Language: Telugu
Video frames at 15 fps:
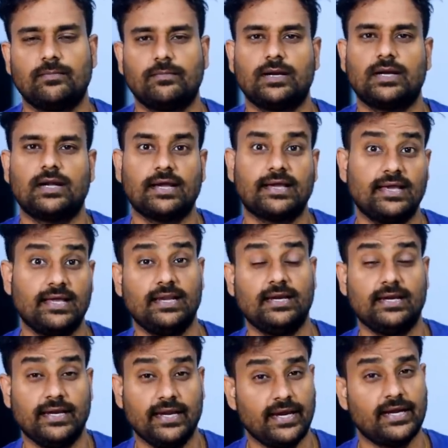బట్ లక్కీలీ
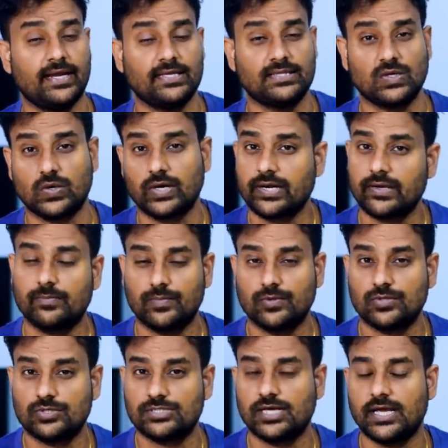నేనైతే ఒకటి
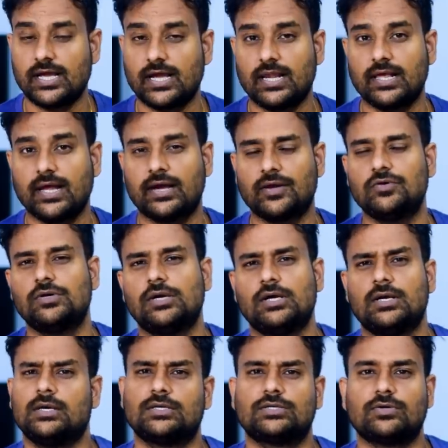బుక్ చేయగలిగాను
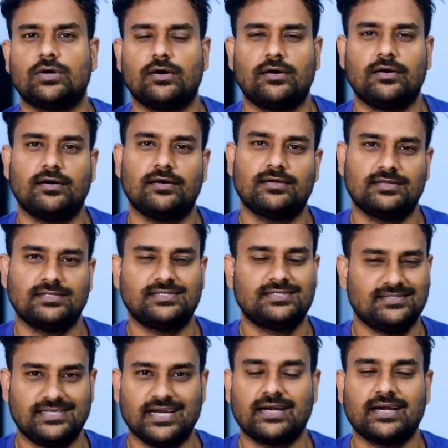సో
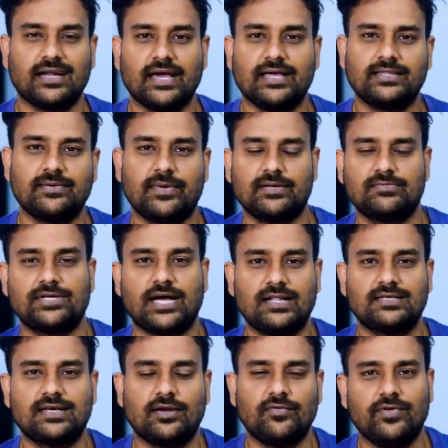జనరల్గా అయితే మనం
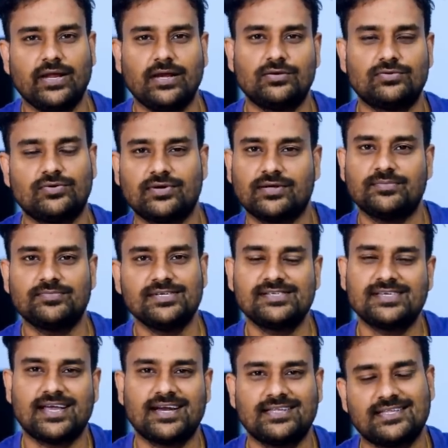చాలాసార్లు ఫెయిల్ అవుతుంటాం
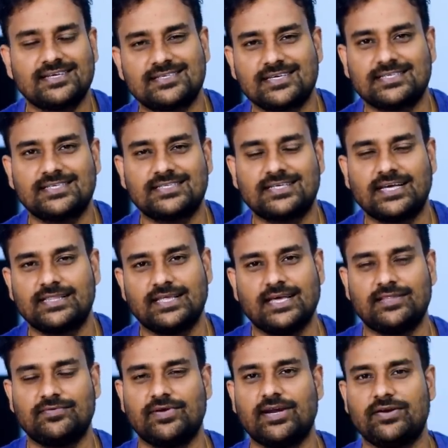ఈసారి అయితే సక్సెస్ అయింది
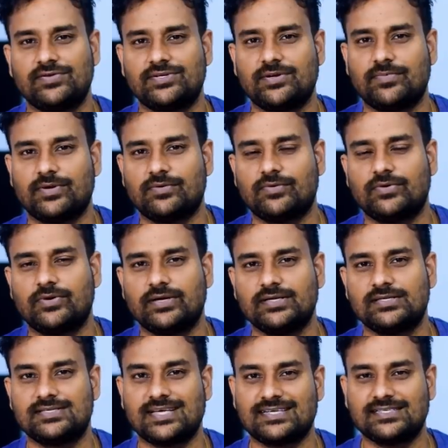అది వేరే విషయం అనుకోండి
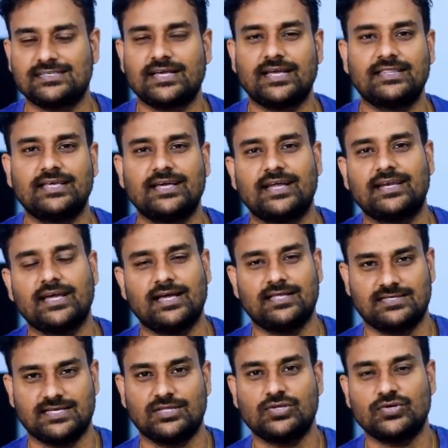సక్సెస్ అయింది కానీ
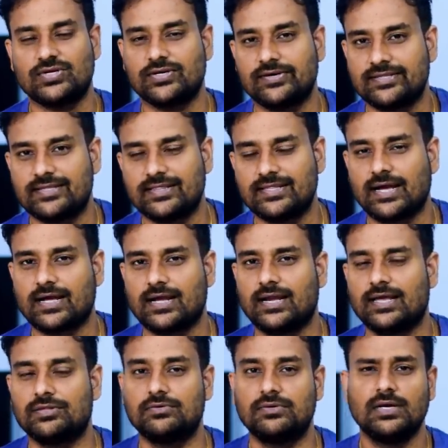సంతోషం అయితే
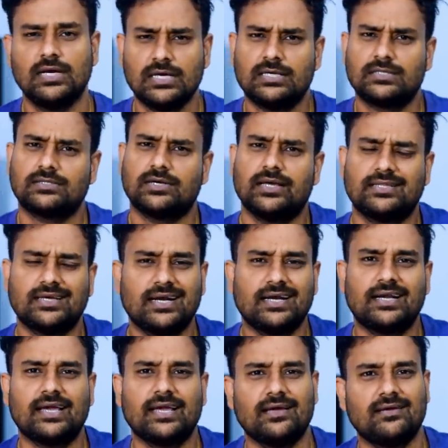దక్కలేదు సో
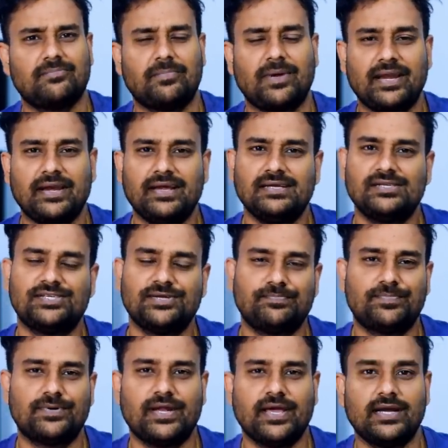ఎందుకంటే మరీ
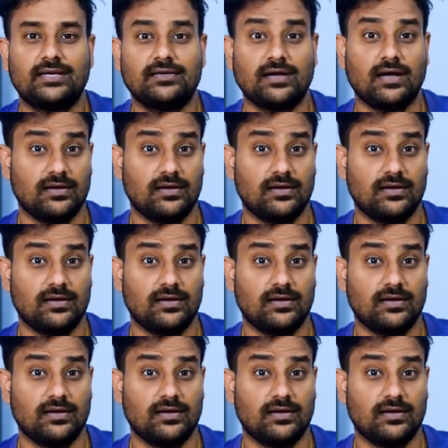షిప్ డేట్